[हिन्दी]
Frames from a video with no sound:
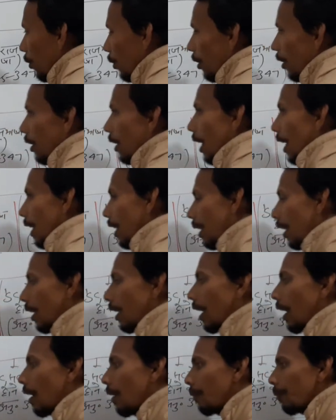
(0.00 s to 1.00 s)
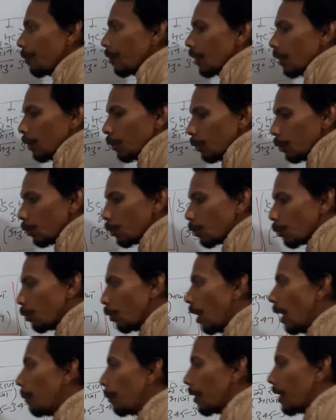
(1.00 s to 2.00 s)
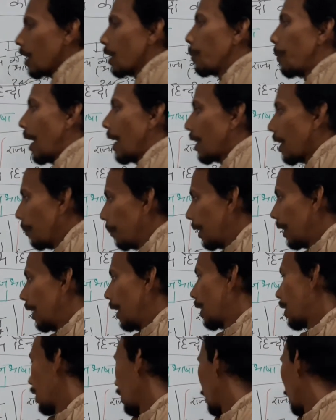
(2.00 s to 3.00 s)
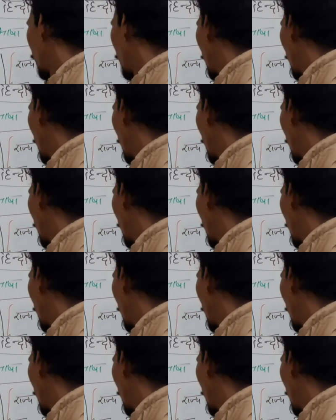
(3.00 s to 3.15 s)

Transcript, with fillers: उसने जारी करना है तो उसको आप किस भाषा में दे सकते